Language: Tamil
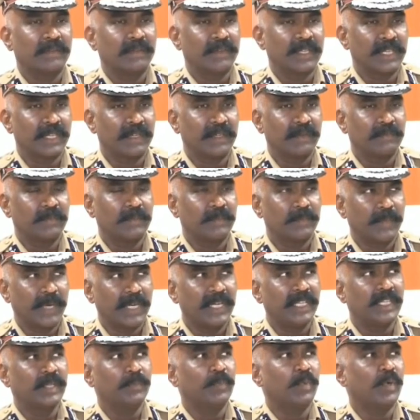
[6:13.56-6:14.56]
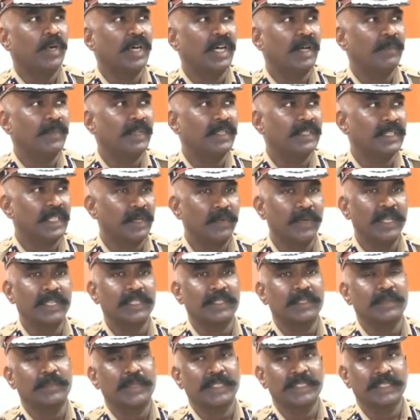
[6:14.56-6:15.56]
வேறு பள்ளிக்கு போகாமல் தெருவில்
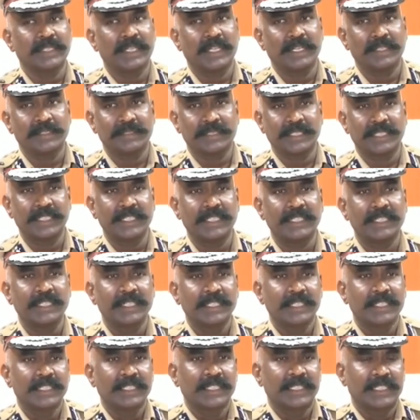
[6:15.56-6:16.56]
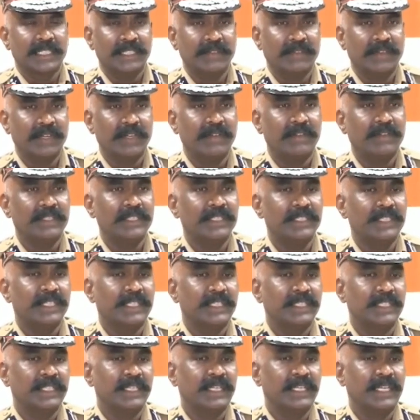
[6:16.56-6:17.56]
இருக்கிற பசங்களாக இருந்தாலும் சரி இவங்க வந்து
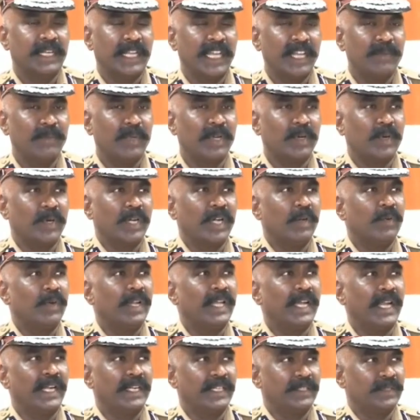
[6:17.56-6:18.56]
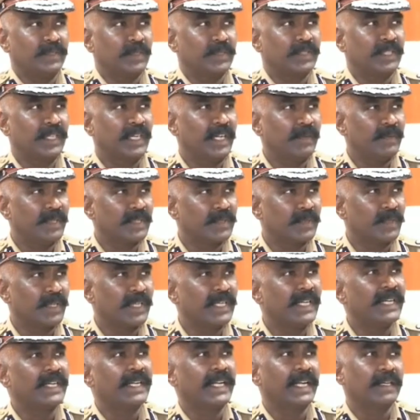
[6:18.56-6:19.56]
அந்த நெய்பர்ஹுட்டில் உள்ள ஆன்டி சோஷியல் எலிமெண்ட்ஸ் கூட
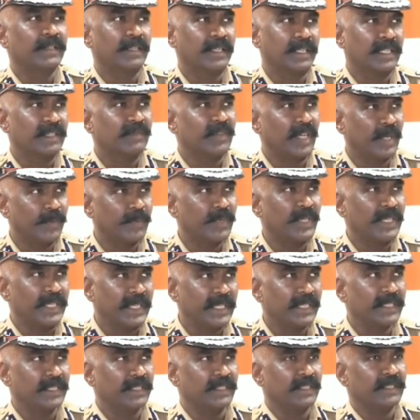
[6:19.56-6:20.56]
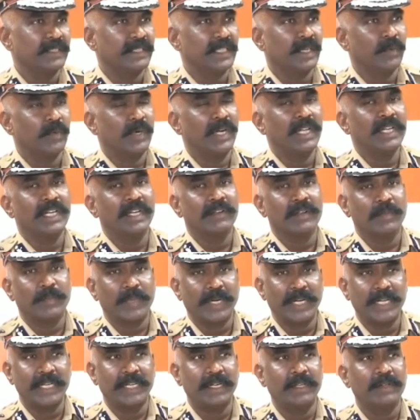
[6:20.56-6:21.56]
இன்ட்ராக்ட் ஆகிறது வாய்ப்புகள் இருக்குது ஏன்னா ஒழுங்காக அவங்க
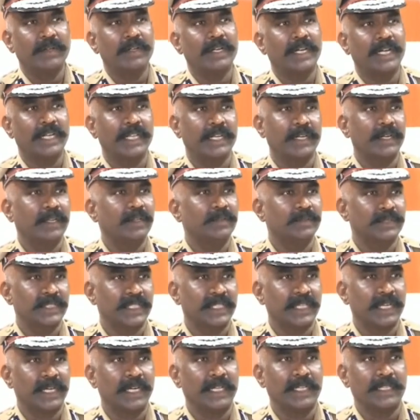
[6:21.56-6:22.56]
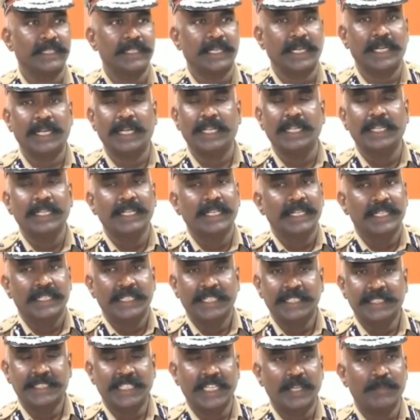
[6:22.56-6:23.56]
பள்ளிகளுக்கும் கல்லூரிகளுக்கும் சென்றார்கள் என்றால்
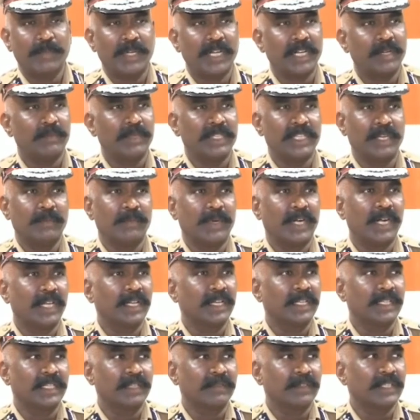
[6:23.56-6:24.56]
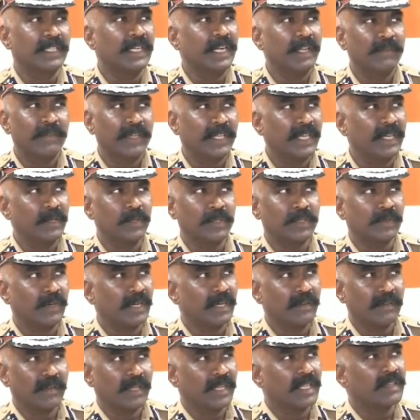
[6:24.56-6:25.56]
நிச்சயமாக மதுரை மாநகரத்தில் வந்து இளம் வயதில்
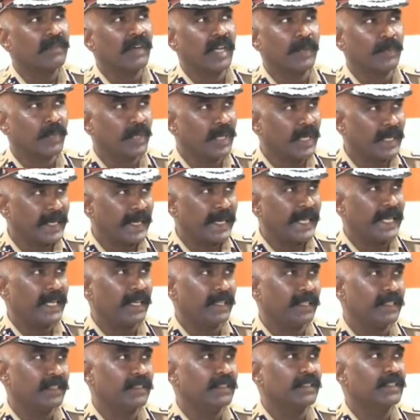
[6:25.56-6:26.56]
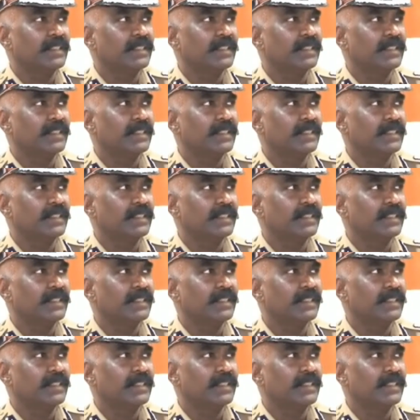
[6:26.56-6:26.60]
குற்றவாளிகள் வர்றதுக்கு வாய்ப்புகள் கிடையாது